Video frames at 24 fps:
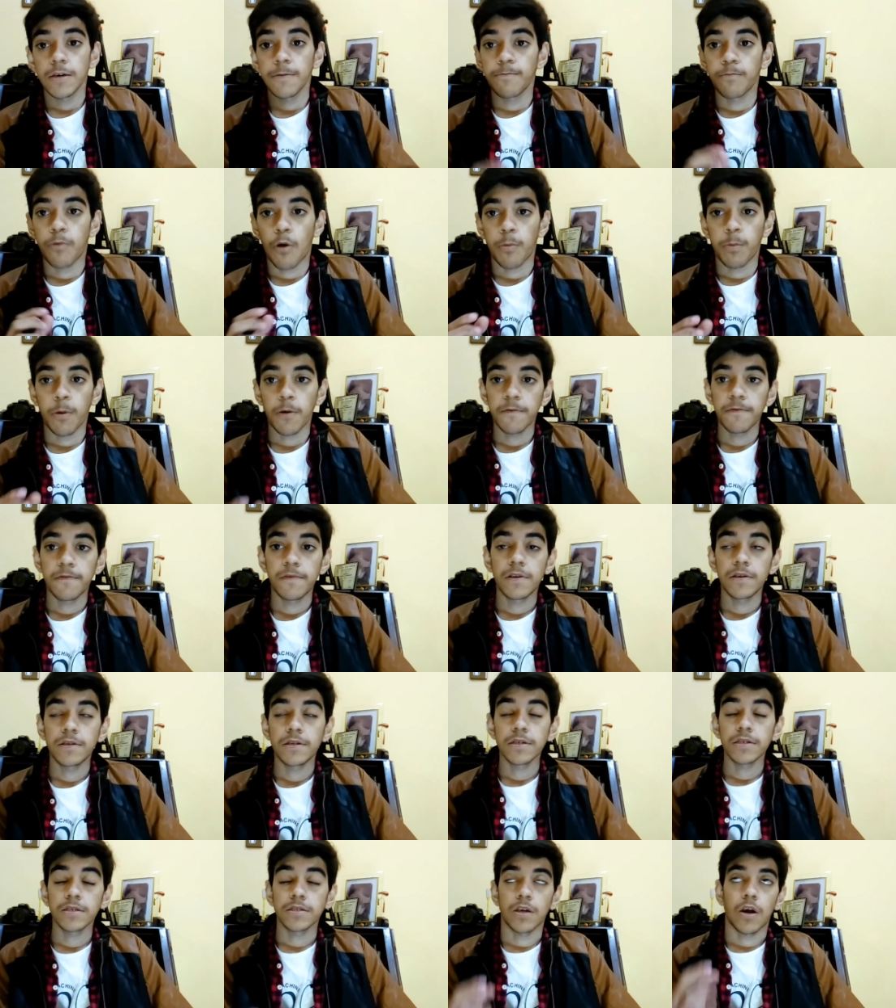ये पॉप ऑफ
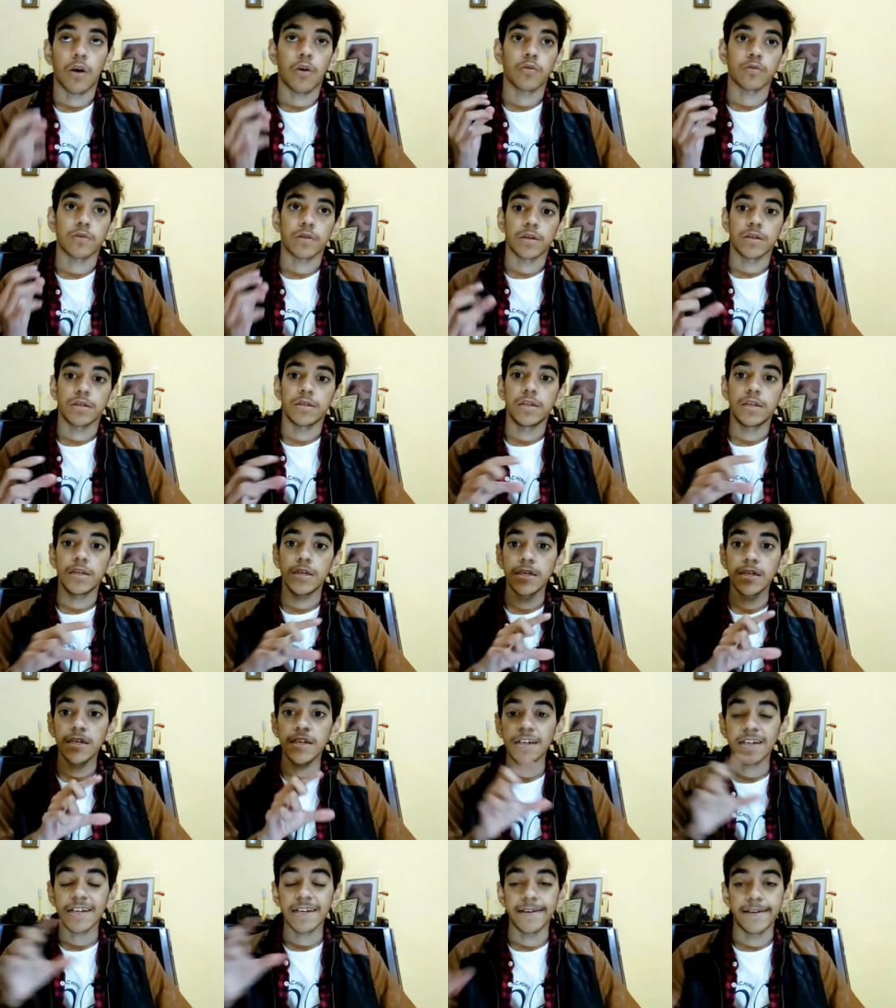फिल्टर क्या होता है
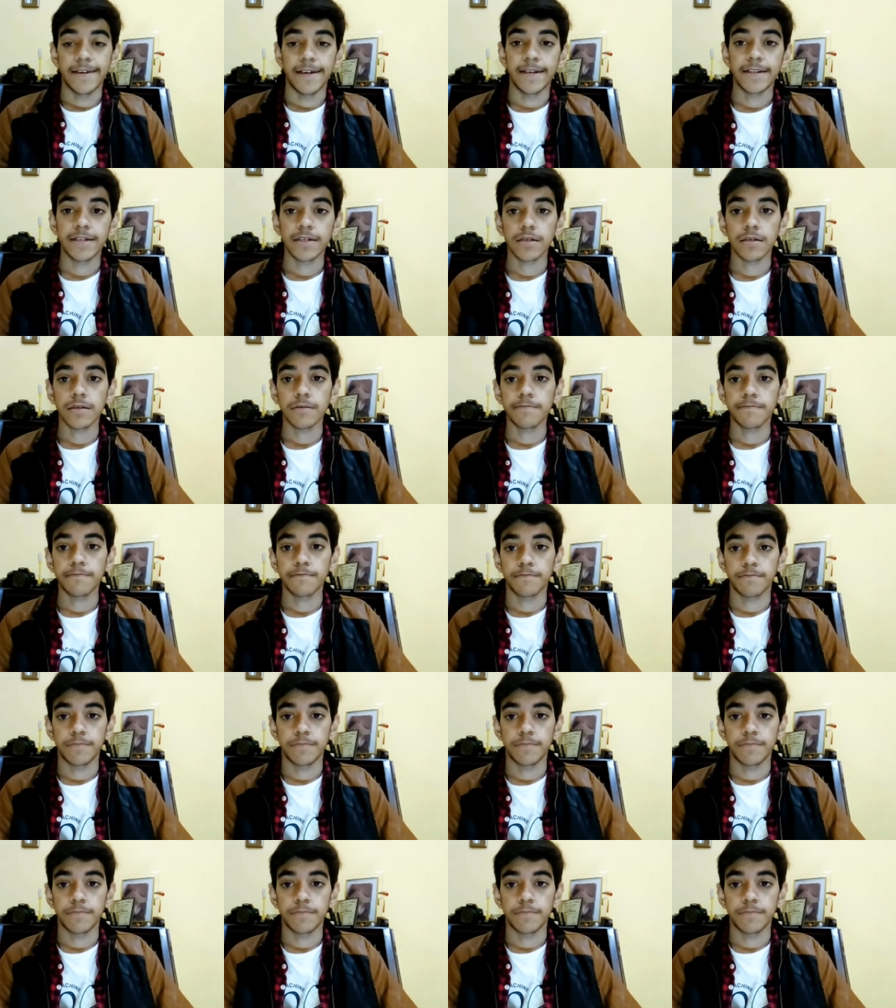ये एक नेट का